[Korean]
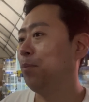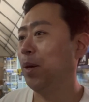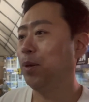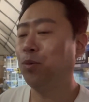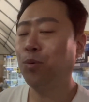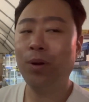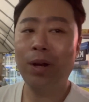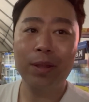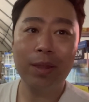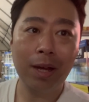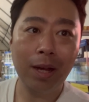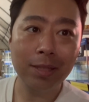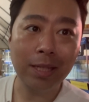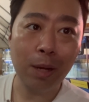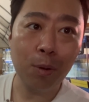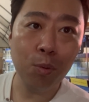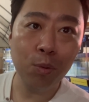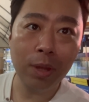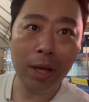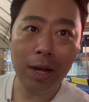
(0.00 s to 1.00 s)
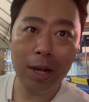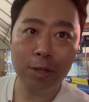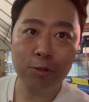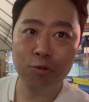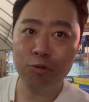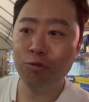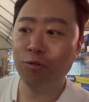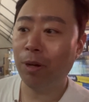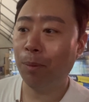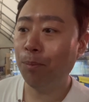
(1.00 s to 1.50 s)
배송 가다가 사고
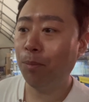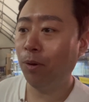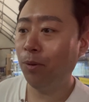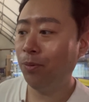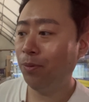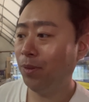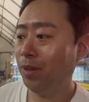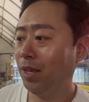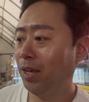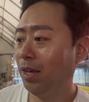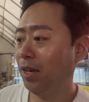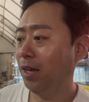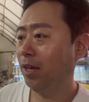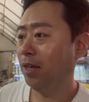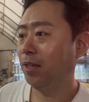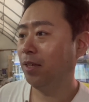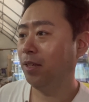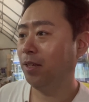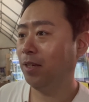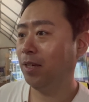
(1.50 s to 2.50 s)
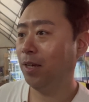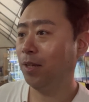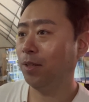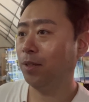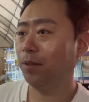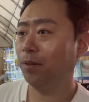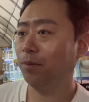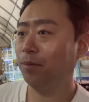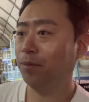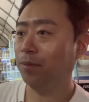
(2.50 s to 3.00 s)
나가지고 한번 이게
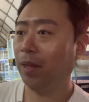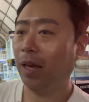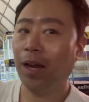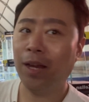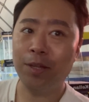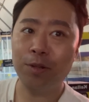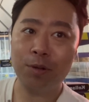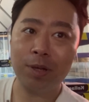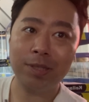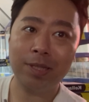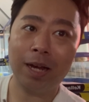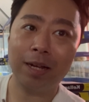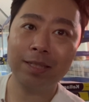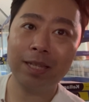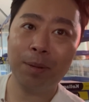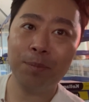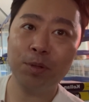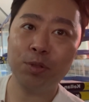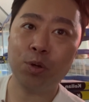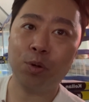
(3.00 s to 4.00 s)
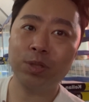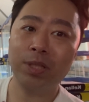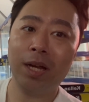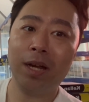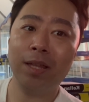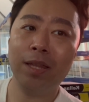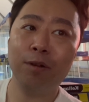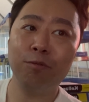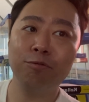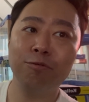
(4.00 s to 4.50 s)
내가 이렇게 장사하면
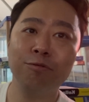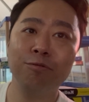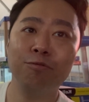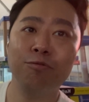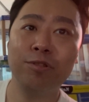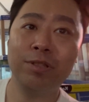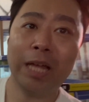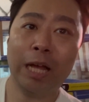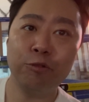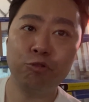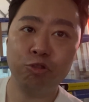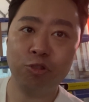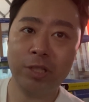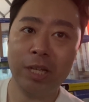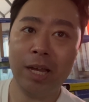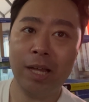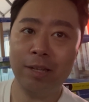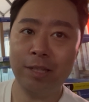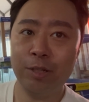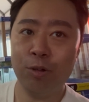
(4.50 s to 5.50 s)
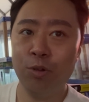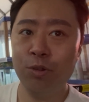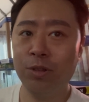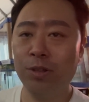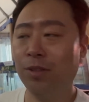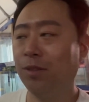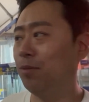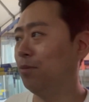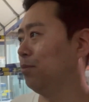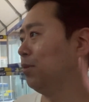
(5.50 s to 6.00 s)
적자가 나고 우리 다 죽자
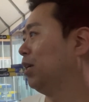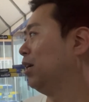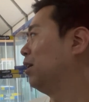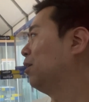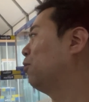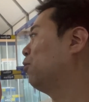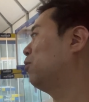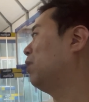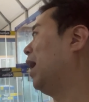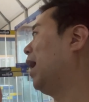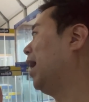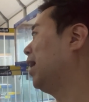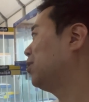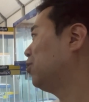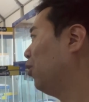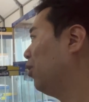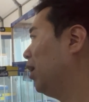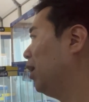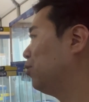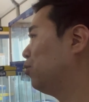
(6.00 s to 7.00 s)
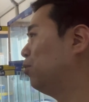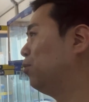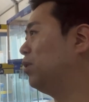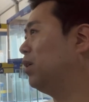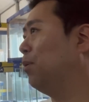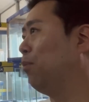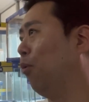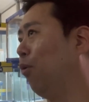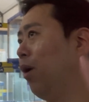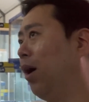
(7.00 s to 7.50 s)
이런 거를 아셔야 좀
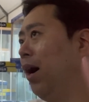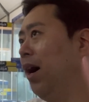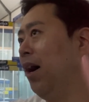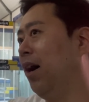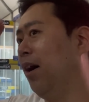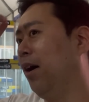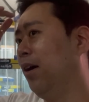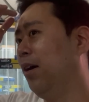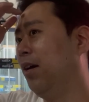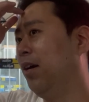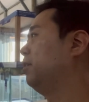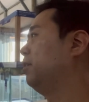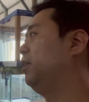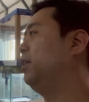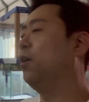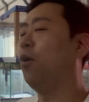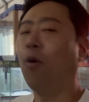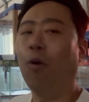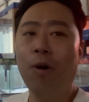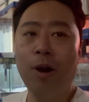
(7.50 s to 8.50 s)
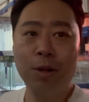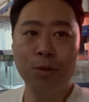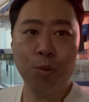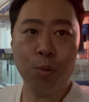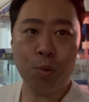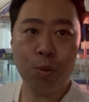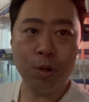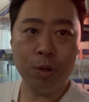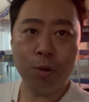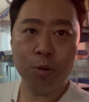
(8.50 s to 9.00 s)
이게 뭔가 이 어항
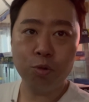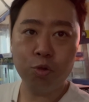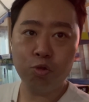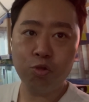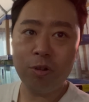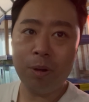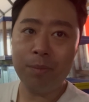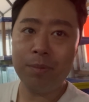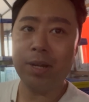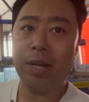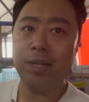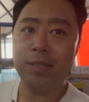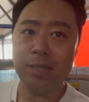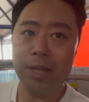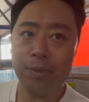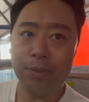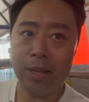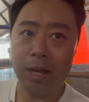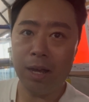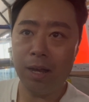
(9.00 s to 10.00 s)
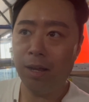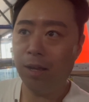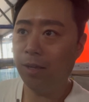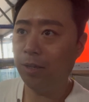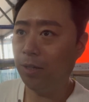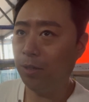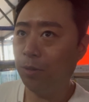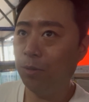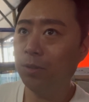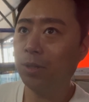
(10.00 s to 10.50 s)
놓고 이런 걸 소중함을 알지 않나
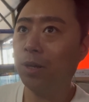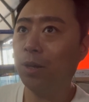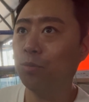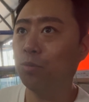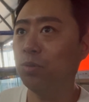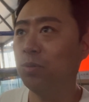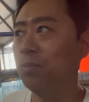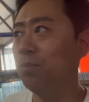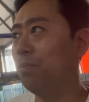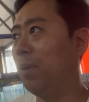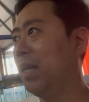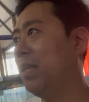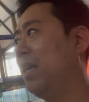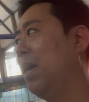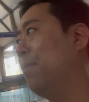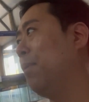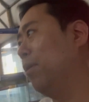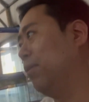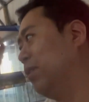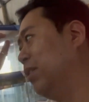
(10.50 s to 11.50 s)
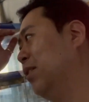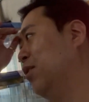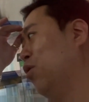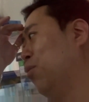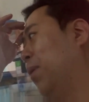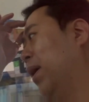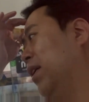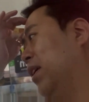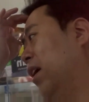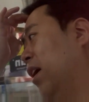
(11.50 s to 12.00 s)
이런 생각도 좀 많이 해봐요 진짜로
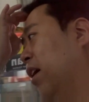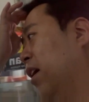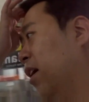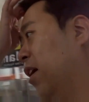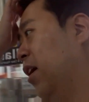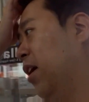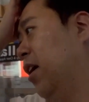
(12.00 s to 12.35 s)
많이 해